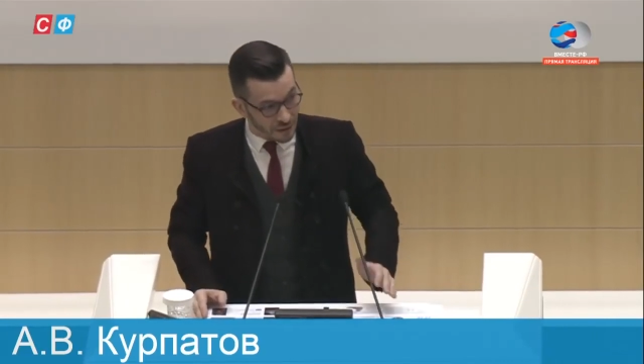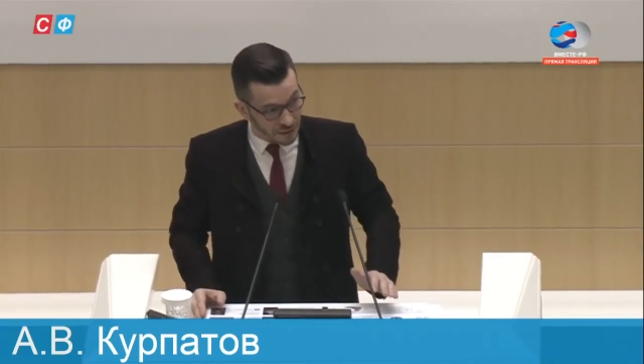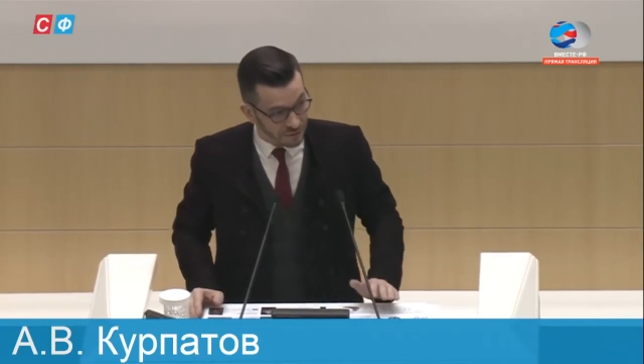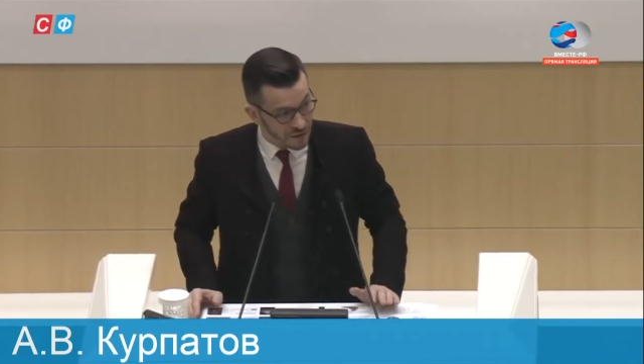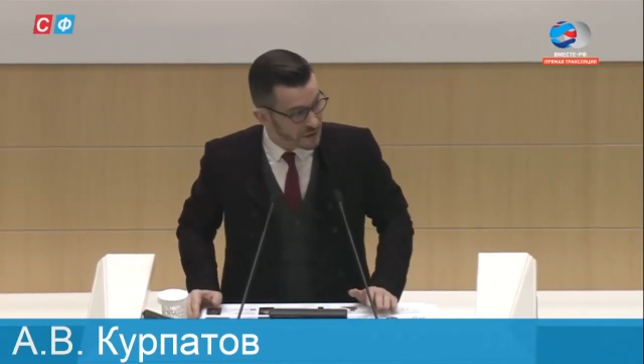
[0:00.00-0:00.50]

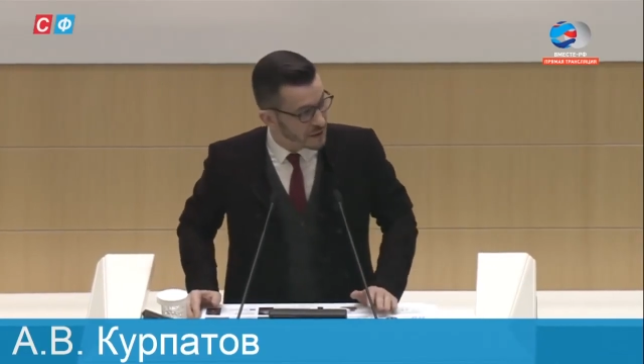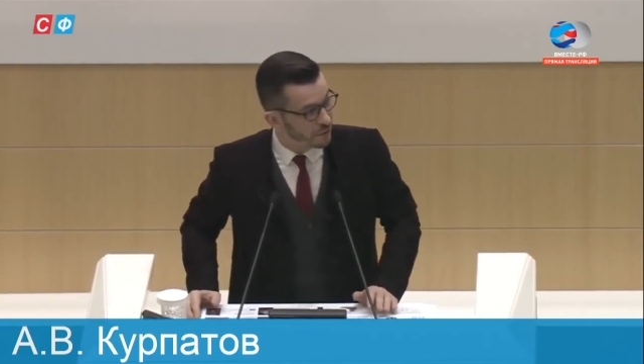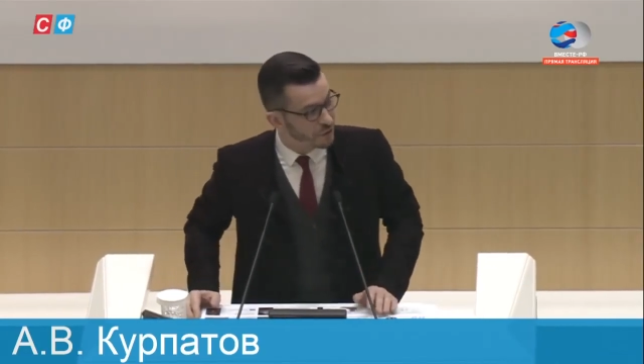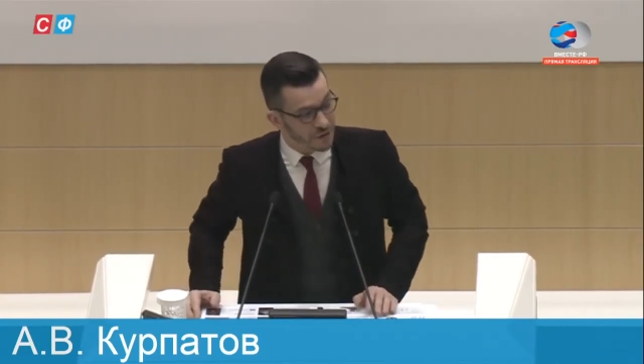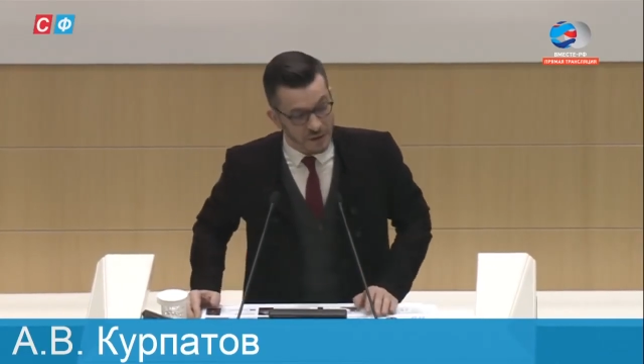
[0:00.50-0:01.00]
Давайте
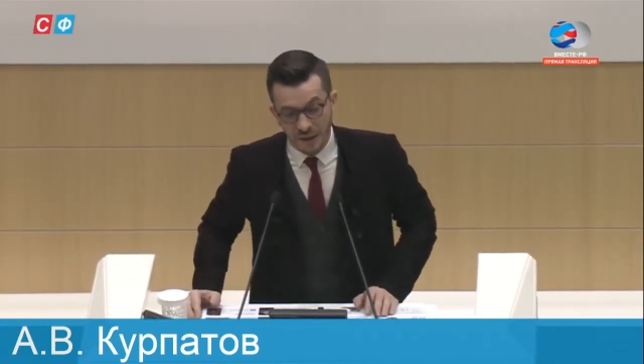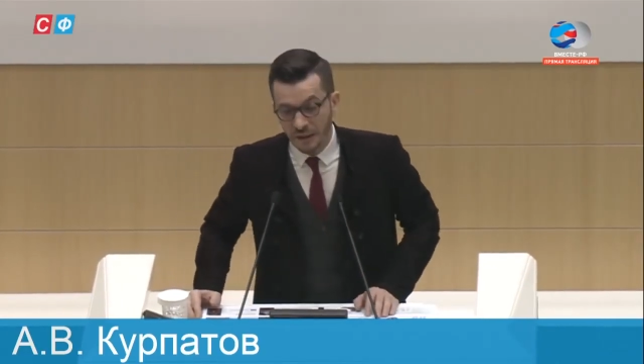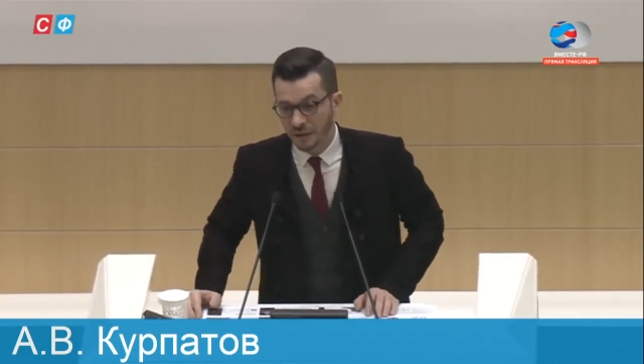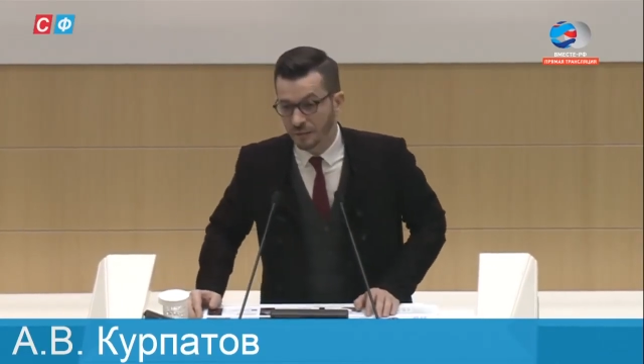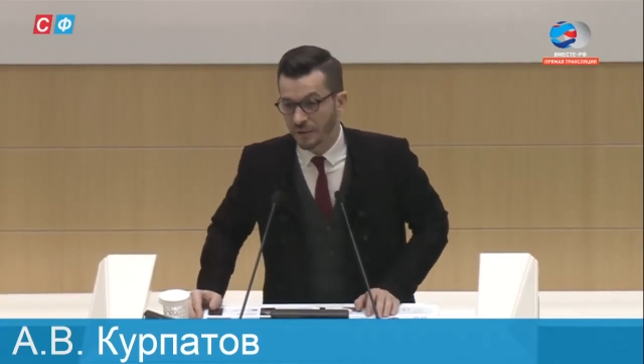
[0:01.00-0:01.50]
следующий
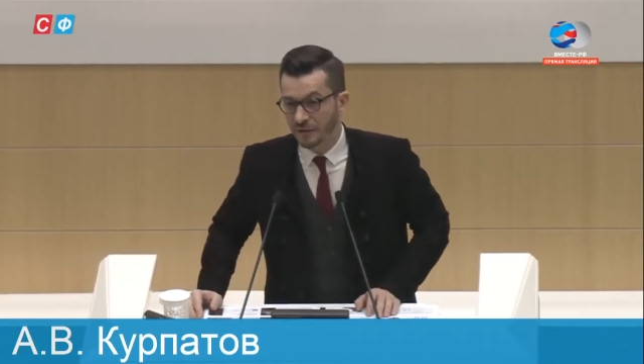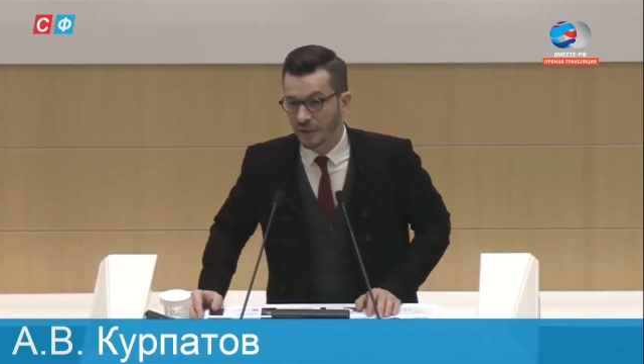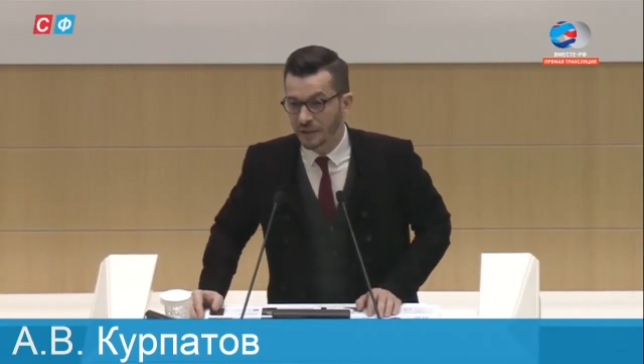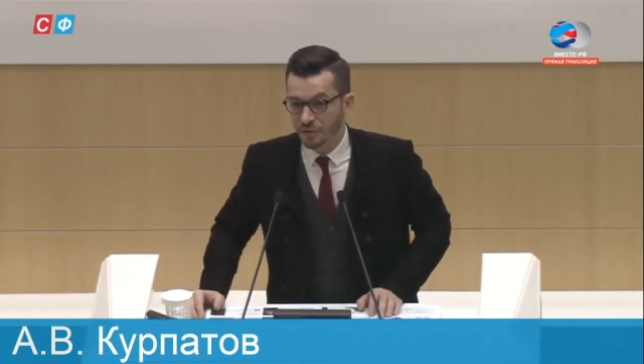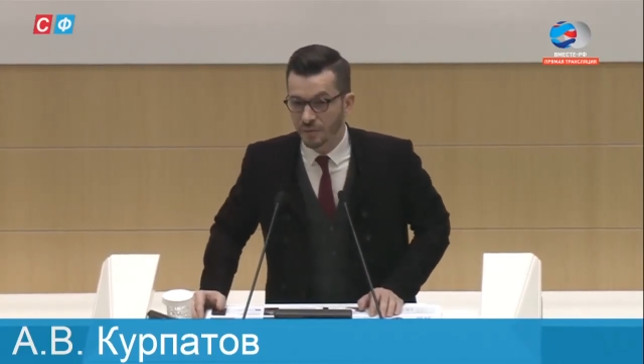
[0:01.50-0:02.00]
слайд и
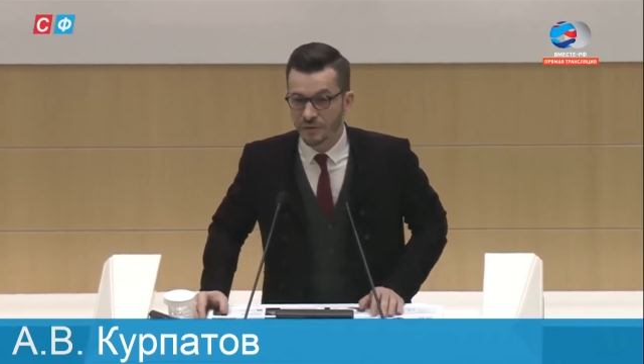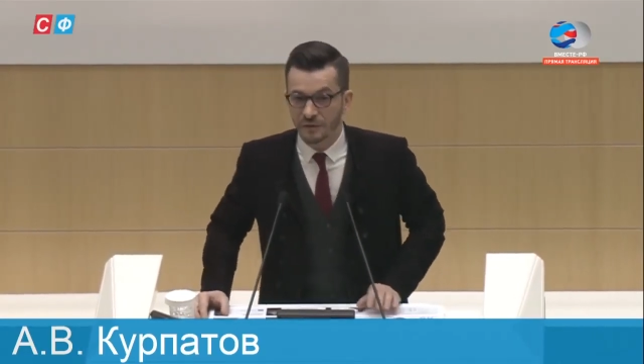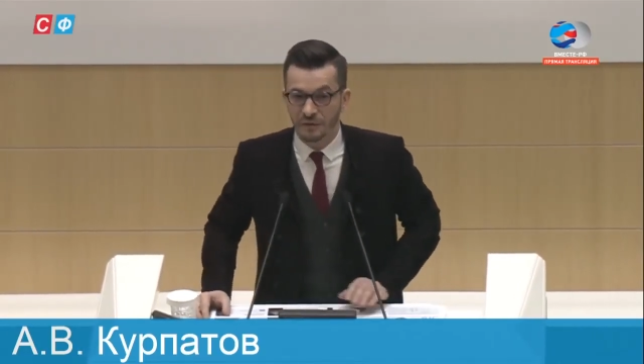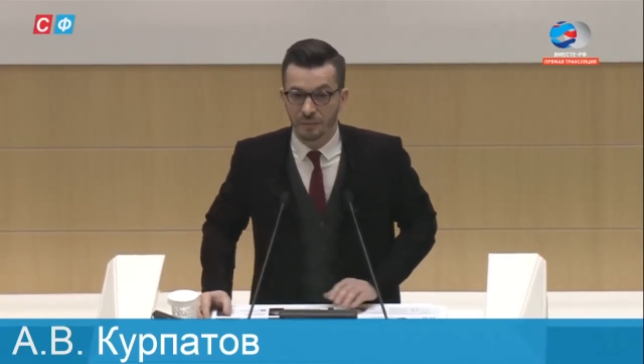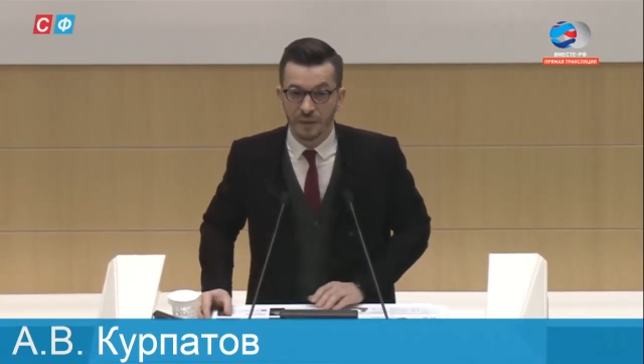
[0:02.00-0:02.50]
поговорим,
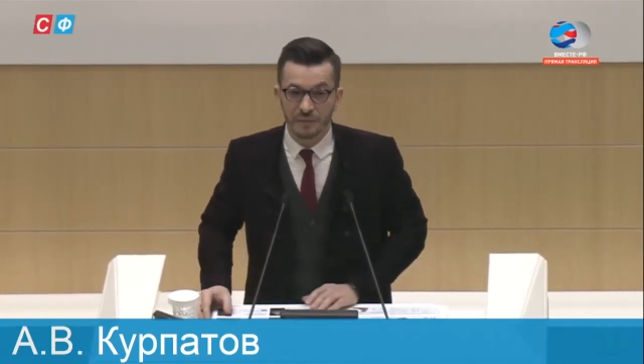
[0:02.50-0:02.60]
собственно говоря, про